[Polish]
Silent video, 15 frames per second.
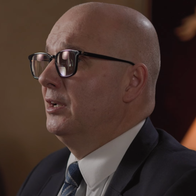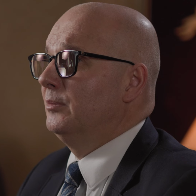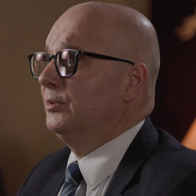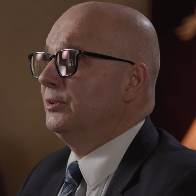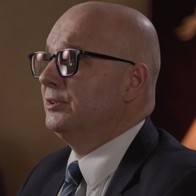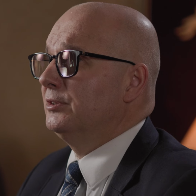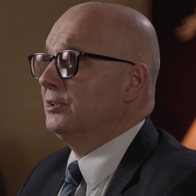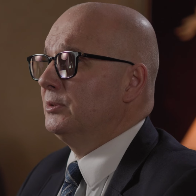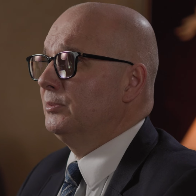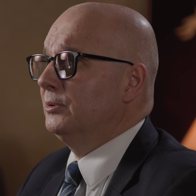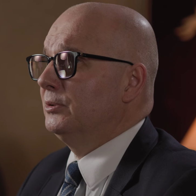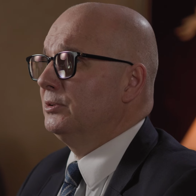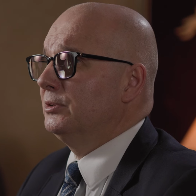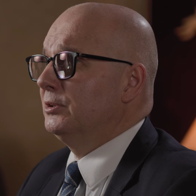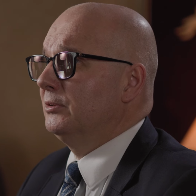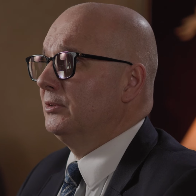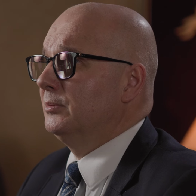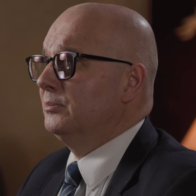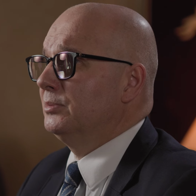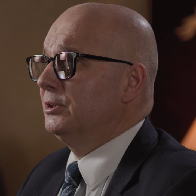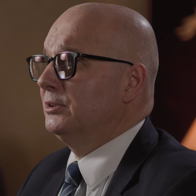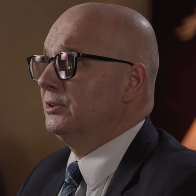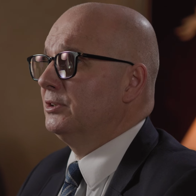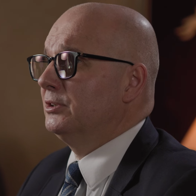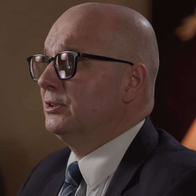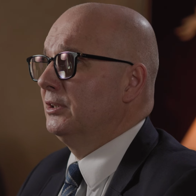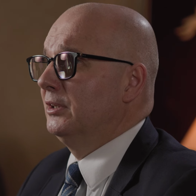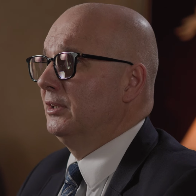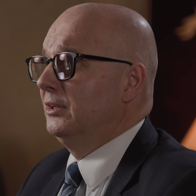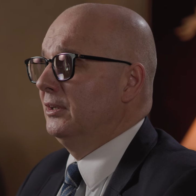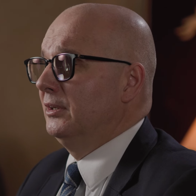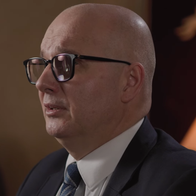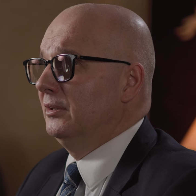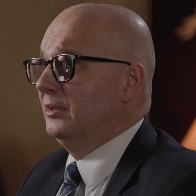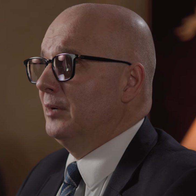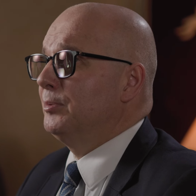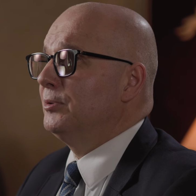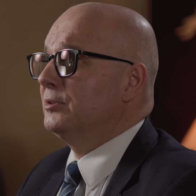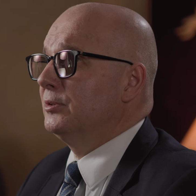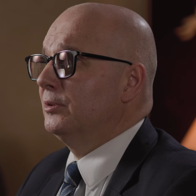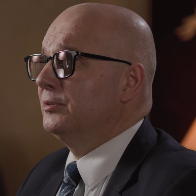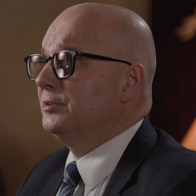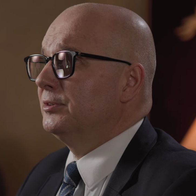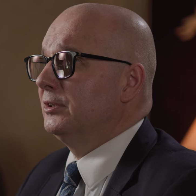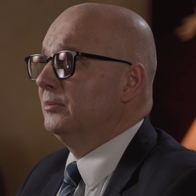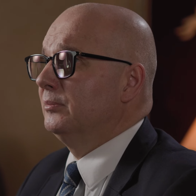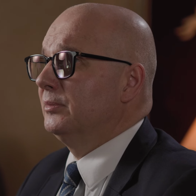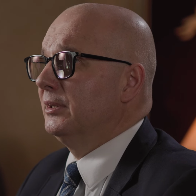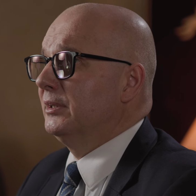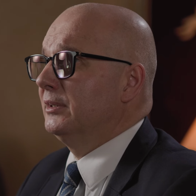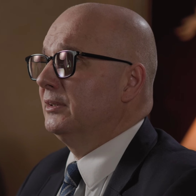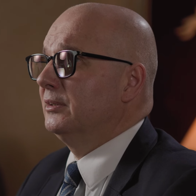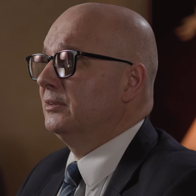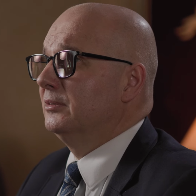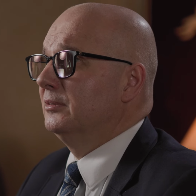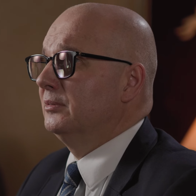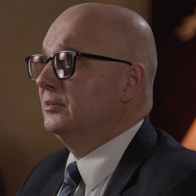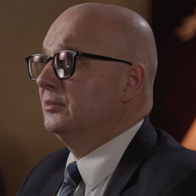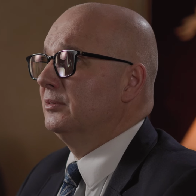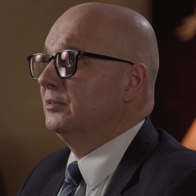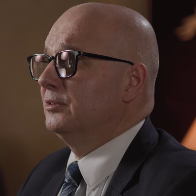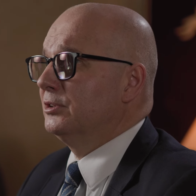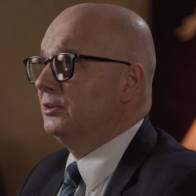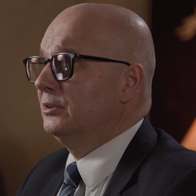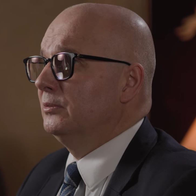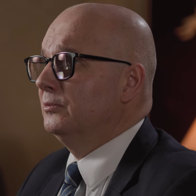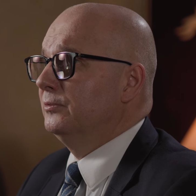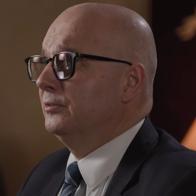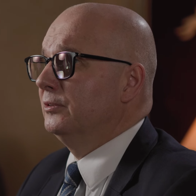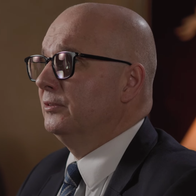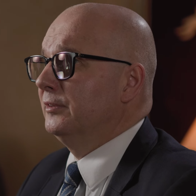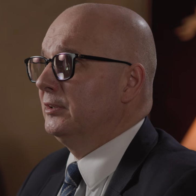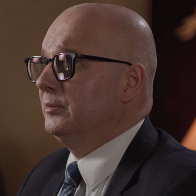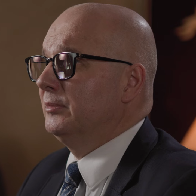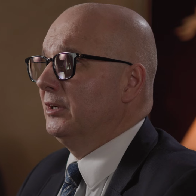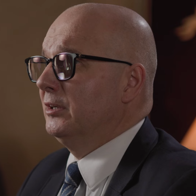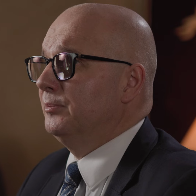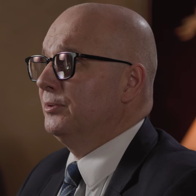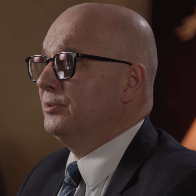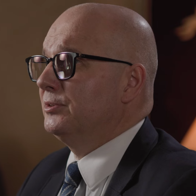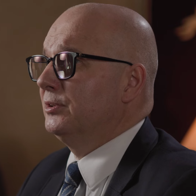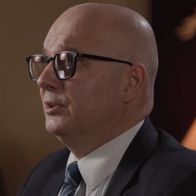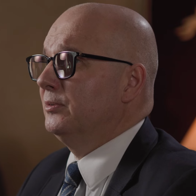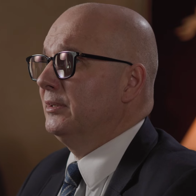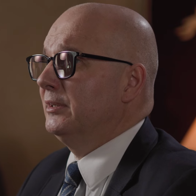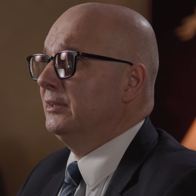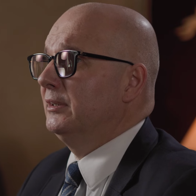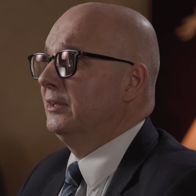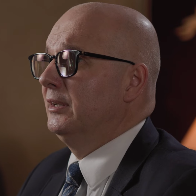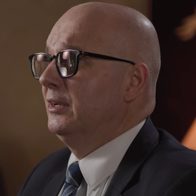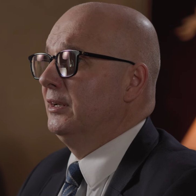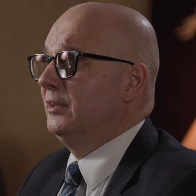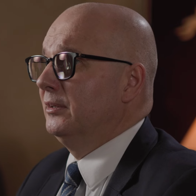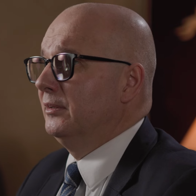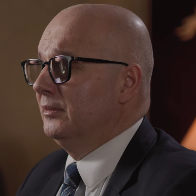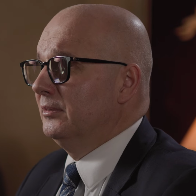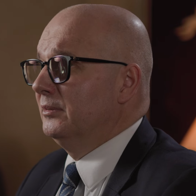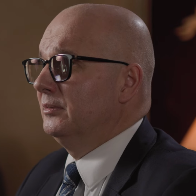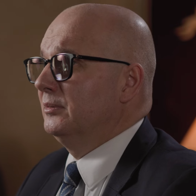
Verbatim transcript: bo jesteśmy kościołem przecież apostolskim, tak? E, czyli ufundowanym na apostołach, e,